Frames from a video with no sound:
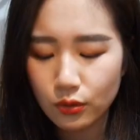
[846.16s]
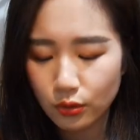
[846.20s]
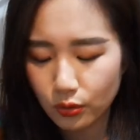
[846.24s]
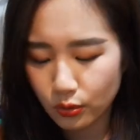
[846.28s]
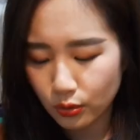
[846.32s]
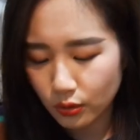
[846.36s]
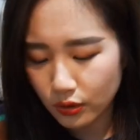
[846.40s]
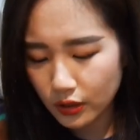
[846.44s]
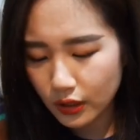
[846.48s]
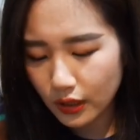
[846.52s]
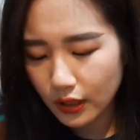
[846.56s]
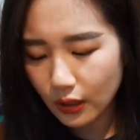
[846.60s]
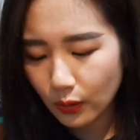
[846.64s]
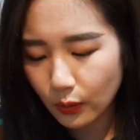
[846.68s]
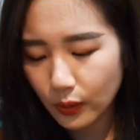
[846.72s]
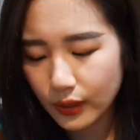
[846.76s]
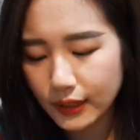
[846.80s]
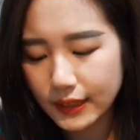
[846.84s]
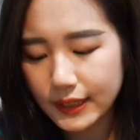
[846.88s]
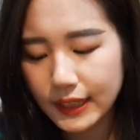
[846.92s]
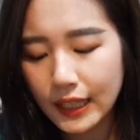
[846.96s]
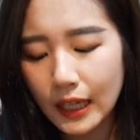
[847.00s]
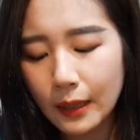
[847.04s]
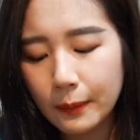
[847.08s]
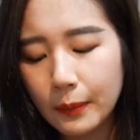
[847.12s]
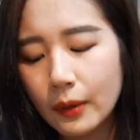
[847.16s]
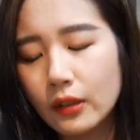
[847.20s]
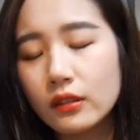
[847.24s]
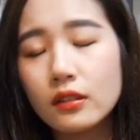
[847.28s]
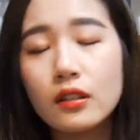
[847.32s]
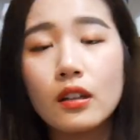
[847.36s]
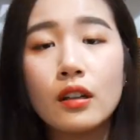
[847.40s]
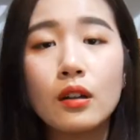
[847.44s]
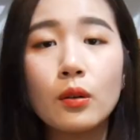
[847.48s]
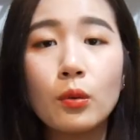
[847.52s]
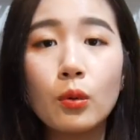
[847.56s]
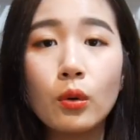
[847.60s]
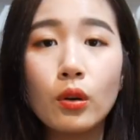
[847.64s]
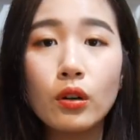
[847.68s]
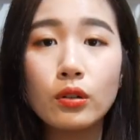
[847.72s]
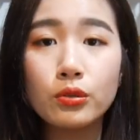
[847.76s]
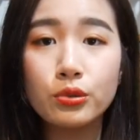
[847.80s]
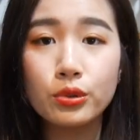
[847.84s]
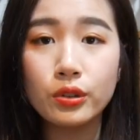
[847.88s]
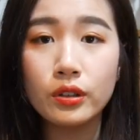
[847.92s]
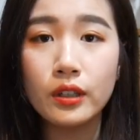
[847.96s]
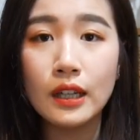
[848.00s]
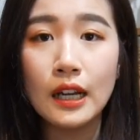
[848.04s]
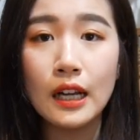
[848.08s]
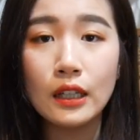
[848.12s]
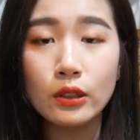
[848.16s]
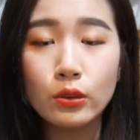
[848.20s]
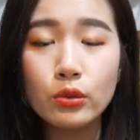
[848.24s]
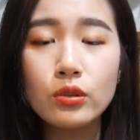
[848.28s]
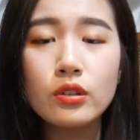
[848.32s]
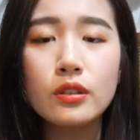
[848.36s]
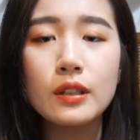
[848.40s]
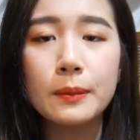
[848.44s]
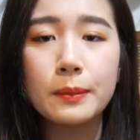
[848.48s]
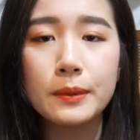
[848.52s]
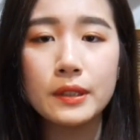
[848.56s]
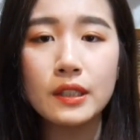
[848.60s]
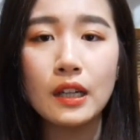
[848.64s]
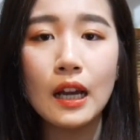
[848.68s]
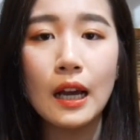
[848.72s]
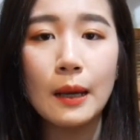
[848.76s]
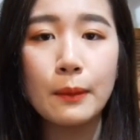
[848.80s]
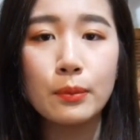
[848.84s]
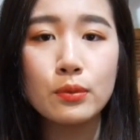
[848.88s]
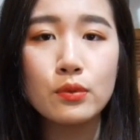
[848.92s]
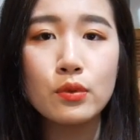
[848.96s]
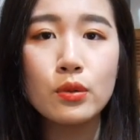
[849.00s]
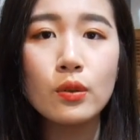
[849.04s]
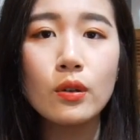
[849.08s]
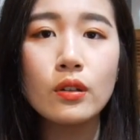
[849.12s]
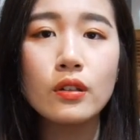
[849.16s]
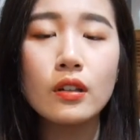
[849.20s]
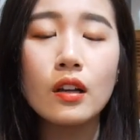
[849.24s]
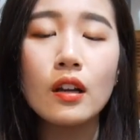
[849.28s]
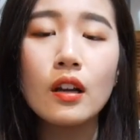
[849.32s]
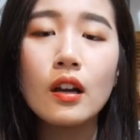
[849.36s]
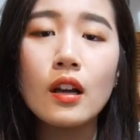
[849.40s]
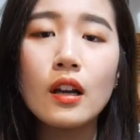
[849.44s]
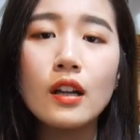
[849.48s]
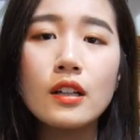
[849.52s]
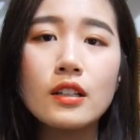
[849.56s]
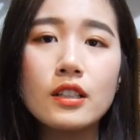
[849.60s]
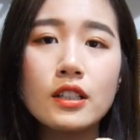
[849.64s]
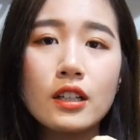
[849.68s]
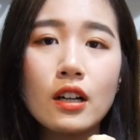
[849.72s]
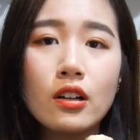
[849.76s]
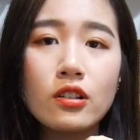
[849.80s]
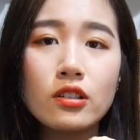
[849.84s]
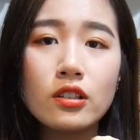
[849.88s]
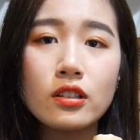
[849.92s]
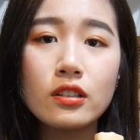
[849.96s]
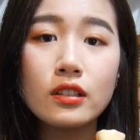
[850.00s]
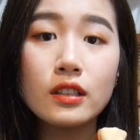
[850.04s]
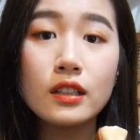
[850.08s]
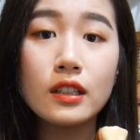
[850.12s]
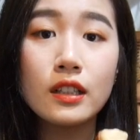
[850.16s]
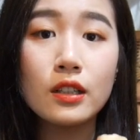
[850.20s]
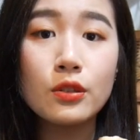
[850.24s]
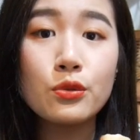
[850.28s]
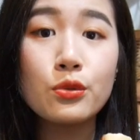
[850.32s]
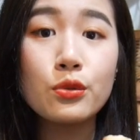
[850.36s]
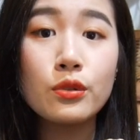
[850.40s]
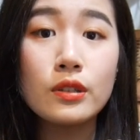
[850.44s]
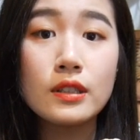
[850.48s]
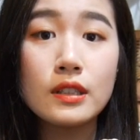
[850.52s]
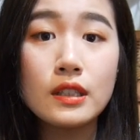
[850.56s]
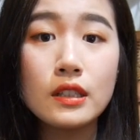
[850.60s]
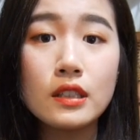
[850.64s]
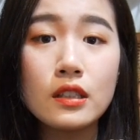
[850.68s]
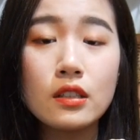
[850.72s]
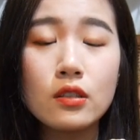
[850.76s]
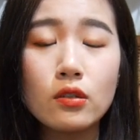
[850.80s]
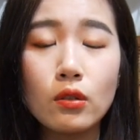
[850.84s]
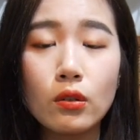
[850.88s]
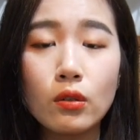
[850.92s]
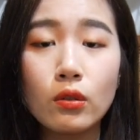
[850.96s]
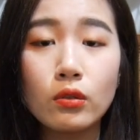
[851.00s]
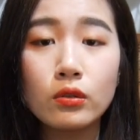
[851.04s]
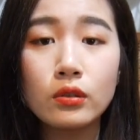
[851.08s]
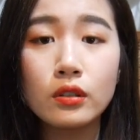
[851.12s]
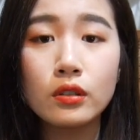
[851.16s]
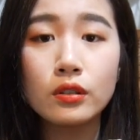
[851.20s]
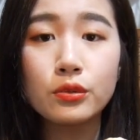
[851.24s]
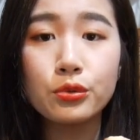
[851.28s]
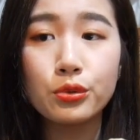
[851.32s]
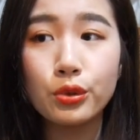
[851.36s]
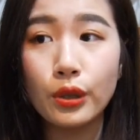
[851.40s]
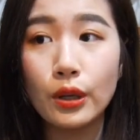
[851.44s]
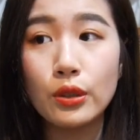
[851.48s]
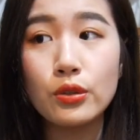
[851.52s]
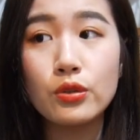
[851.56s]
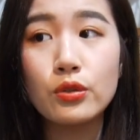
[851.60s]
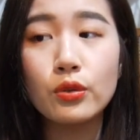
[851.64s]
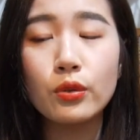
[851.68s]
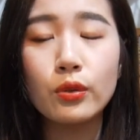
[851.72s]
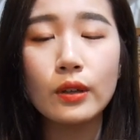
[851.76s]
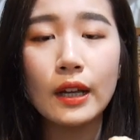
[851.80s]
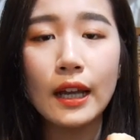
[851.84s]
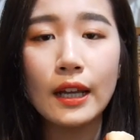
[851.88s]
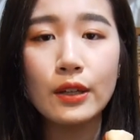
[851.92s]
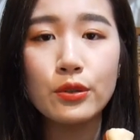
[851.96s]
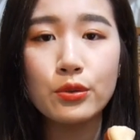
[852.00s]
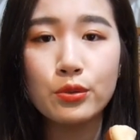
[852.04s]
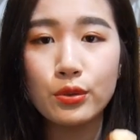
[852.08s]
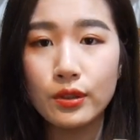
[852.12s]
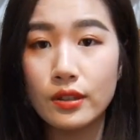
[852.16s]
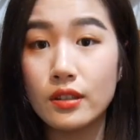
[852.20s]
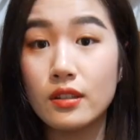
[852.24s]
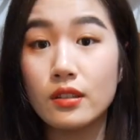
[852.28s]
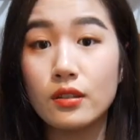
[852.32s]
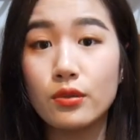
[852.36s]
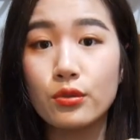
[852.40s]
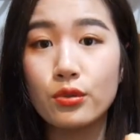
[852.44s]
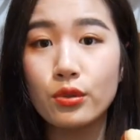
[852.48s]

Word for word: 所以说这两款洁牙棒呢，我觉得它都是比较还不错的，只要是你根据你自己狗狗的犬种来选择